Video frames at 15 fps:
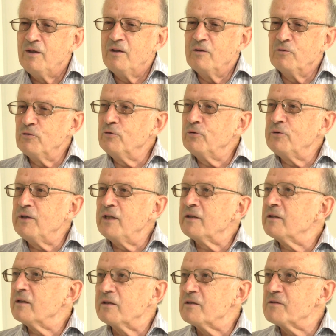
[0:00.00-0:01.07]
у
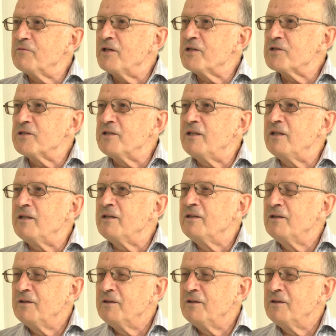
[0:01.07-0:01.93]
некоторых из вождей